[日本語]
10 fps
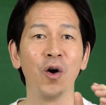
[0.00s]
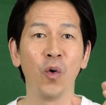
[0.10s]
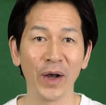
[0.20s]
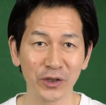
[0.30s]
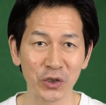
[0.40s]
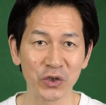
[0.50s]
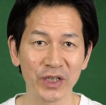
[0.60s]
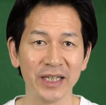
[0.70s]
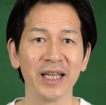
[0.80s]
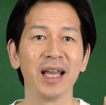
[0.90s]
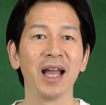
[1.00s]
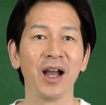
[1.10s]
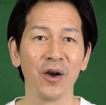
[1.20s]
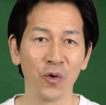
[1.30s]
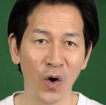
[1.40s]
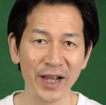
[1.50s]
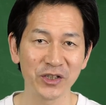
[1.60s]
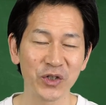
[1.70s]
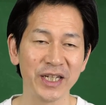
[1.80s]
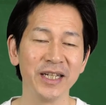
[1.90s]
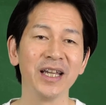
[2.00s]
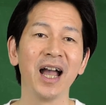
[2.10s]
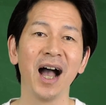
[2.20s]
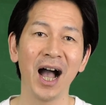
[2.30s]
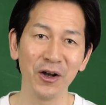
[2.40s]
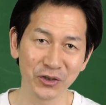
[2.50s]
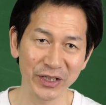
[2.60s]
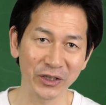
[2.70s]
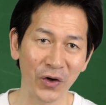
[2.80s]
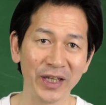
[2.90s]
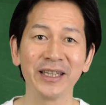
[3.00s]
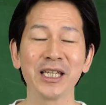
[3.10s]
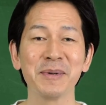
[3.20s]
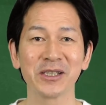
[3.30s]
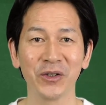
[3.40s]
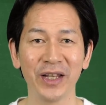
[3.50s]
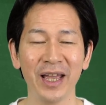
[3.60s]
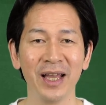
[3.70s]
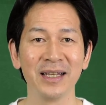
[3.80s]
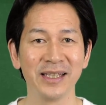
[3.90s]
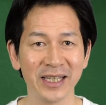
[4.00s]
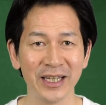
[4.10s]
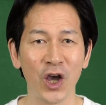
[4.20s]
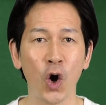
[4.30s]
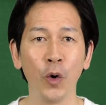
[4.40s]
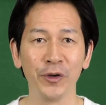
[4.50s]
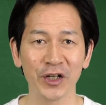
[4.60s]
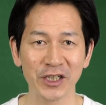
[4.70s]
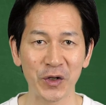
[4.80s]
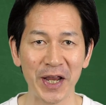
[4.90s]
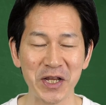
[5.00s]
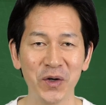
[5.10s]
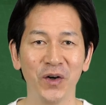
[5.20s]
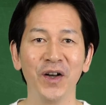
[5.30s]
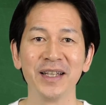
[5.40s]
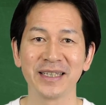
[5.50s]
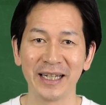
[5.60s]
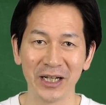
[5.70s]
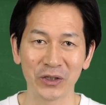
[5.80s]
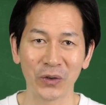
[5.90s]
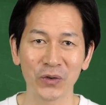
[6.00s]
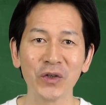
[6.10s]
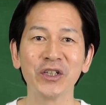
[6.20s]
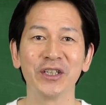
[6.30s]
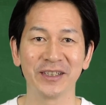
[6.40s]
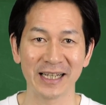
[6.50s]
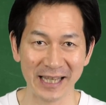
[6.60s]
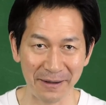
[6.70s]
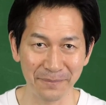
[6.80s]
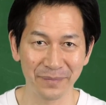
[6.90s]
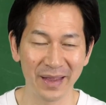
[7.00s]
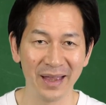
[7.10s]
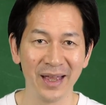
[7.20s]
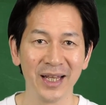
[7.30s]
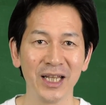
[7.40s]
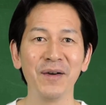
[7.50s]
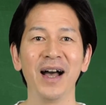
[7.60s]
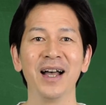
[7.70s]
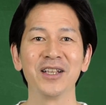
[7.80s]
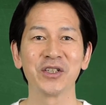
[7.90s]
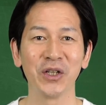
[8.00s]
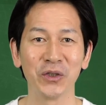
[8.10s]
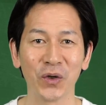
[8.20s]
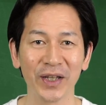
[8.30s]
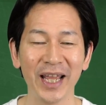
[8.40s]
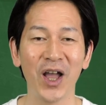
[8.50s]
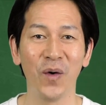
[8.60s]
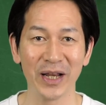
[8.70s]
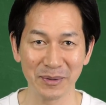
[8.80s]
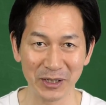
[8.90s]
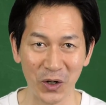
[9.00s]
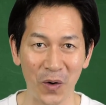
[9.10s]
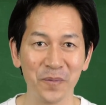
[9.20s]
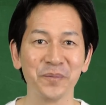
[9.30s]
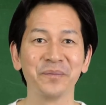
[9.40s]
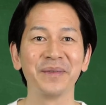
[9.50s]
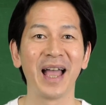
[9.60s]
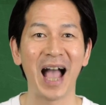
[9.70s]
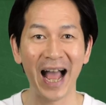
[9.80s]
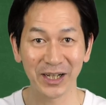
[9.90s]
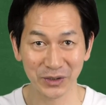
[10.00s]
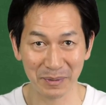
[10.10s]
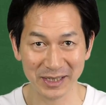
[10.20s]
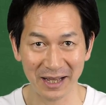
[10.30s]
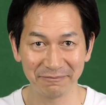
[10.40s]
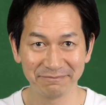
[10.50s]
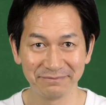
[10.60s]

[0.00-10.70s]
ホワットツリー、ホワイツリー、ハウツリーとやっていきますので、ぜひお見逃しのないようチャンネル登録をしておいてください。では次の動画でお会いしましょう。ありがとうございました。